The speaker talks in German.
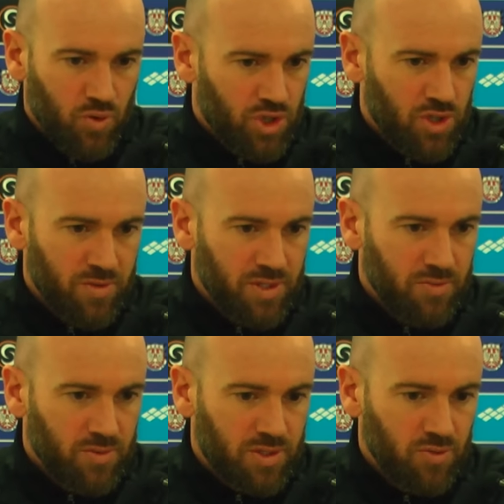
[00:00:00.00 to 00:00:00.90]
zuschauen, die
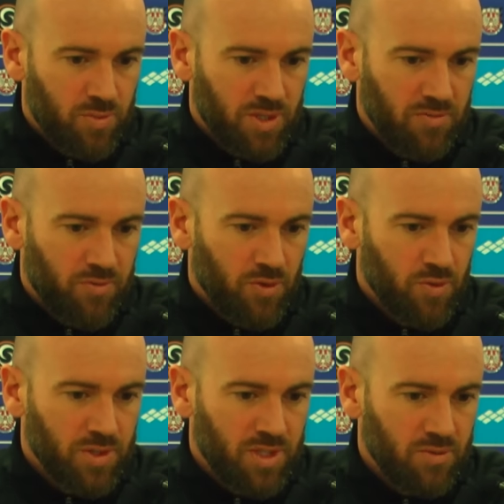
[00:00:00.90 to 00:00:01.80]
uns über die
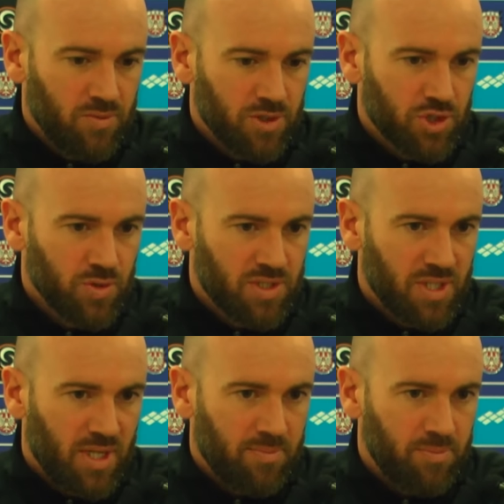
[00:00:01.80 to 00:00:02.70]
Vorrunde hin
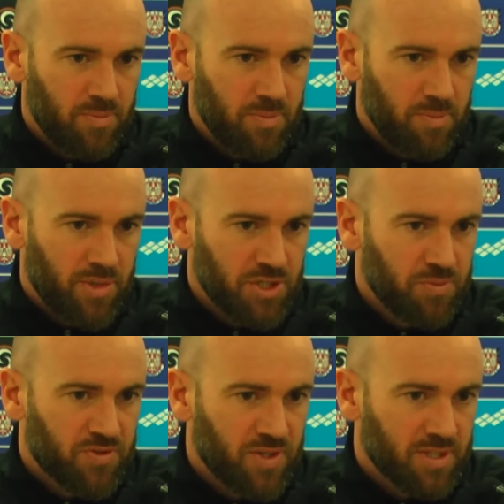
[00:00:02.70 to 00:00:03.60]
unterstützt haben.
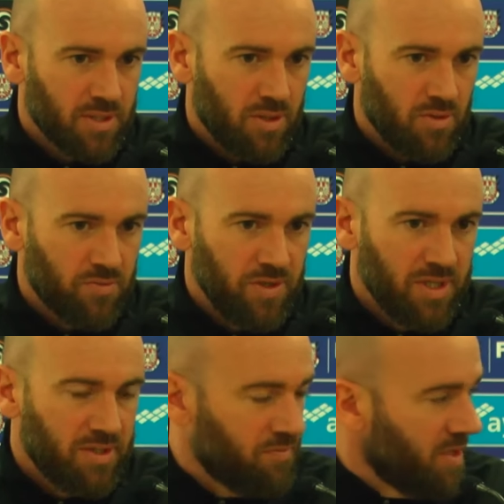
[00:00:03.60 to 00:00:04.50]
Beispielsweise auch
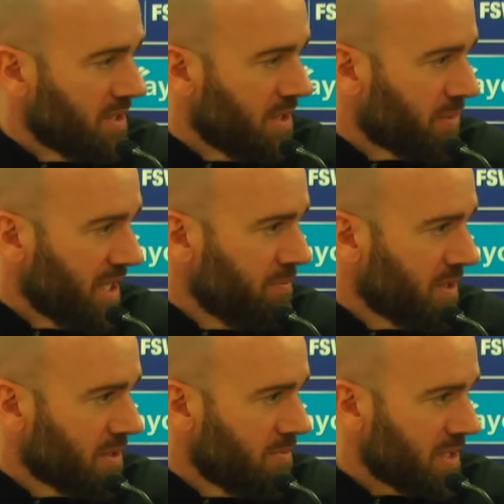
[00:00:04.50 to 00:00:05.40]
viele den Weg nach Bremen
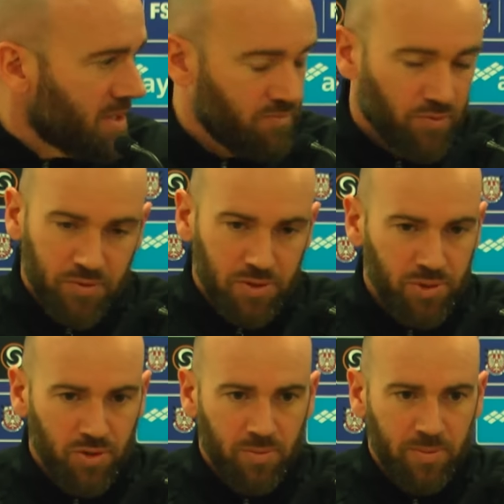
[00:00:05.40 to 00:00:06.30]
mitgemacht haben, wofür ich
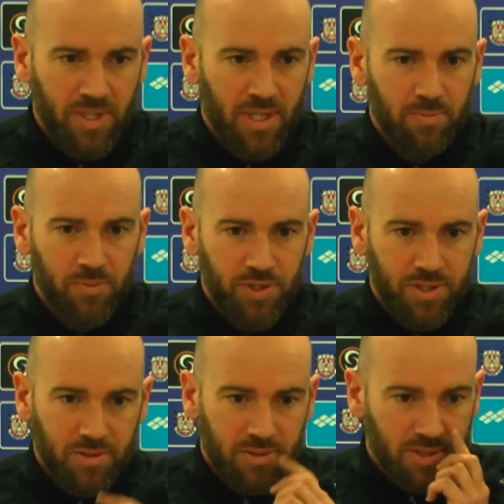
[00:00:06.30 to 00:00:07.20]
mich nochmal bedanken
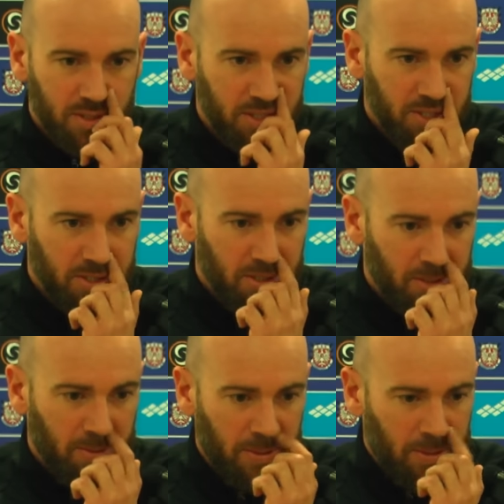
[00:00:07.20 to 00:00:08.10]
möchte. Das ist nicht
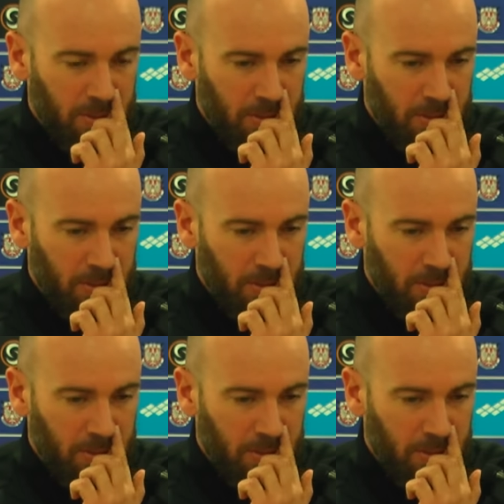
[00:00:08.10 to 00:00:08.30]
äh,